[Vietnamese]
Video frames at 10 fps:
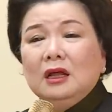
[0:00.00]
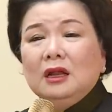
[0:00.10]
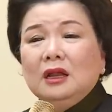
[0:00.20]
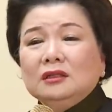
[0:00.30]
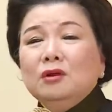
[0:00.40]

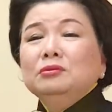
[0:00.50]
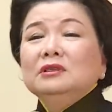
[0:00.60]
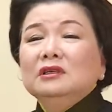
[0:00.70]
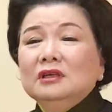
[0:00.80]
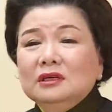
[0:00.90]
là thông
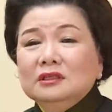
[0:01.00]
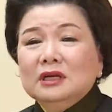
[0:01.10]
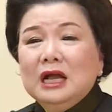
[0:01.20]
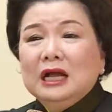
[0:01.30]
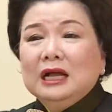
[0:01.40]
thường
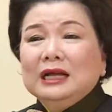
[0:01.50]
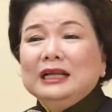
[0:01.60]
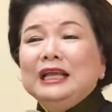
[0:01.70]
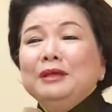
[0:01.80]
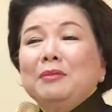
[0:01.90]

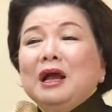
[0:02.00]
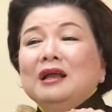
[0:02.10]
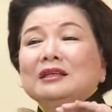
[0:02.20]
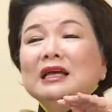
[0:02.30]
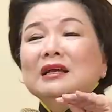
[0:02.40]
khi mà
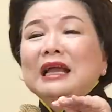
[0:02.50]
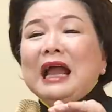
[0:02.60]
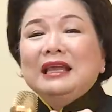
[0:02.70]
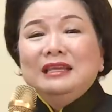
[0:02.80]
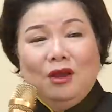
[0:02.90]
người ta
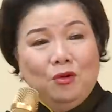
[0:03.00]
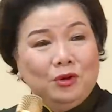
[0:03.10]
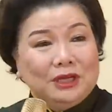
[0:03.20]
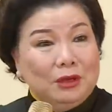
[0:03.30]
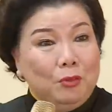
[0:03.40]
cãi nhau,
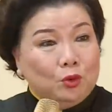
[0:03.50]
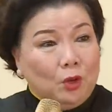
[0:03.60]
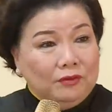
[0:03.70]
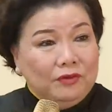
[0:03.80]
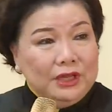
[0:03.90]
người ta mâu
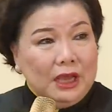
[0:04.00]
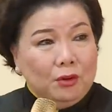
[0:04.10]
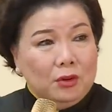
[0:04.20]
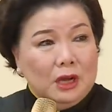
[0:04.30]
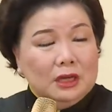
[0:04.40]
thuẫn với
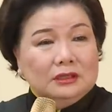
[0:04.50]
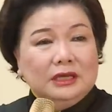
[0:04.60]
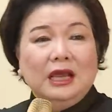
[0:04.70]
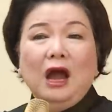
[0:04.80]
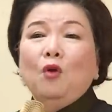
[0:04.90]
nhau
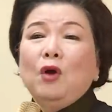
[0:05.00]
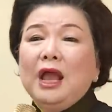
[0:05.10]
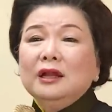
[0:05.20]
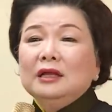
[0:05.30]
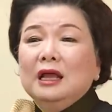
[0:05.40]
thì hầu
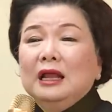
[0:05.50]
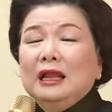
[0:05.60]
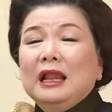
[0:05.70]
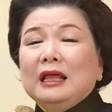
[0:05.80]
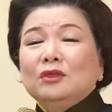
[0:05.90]
hết
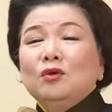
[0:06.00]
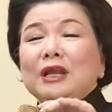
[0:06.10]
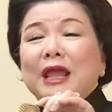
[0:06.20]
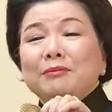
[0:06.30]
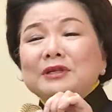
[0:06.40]
là tôi
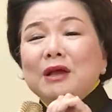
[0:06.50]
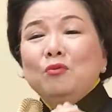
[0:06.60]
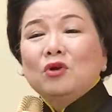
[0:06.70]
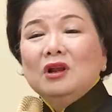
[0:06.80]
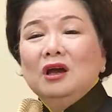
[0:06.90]
ném ra
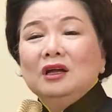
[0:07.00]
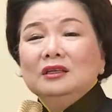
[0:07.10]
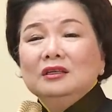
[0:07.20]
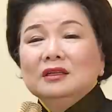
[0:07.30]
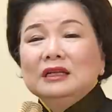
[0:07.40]
một lời
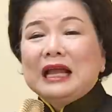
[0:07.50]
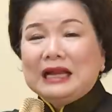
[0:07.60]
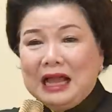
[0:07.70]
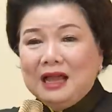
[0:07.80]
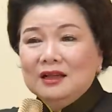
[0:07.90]

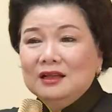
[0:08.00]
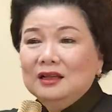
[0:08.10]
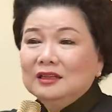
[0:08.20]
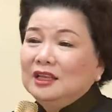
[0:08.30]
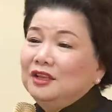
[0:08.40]
nặng nặng
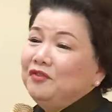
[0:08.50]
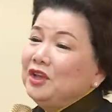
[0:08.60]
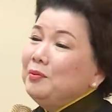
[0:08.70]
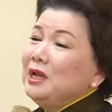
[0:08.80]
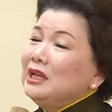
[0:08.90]
thì
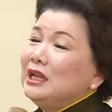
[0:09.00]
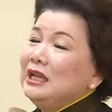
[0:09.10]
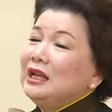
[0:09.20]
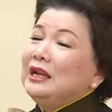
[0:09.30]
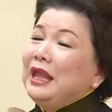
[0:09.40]
phía bên
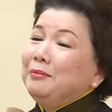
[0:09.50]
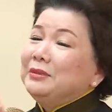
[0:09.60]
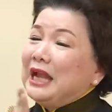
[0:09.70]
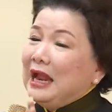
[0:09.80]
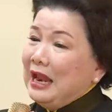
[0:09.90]
kia ném
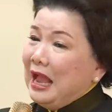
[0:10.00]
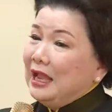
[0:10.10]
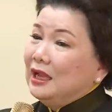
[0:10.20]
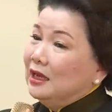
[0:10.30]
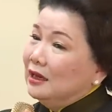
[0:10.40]
trả
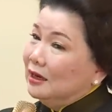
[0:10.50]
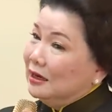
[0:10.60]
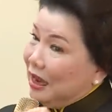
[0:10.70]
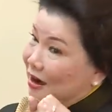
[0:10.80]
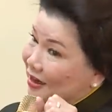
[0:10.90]
lại
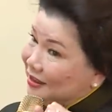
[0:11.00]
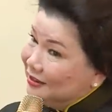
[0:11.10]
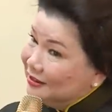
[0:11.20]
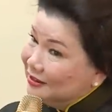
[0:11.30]
nặng hơn,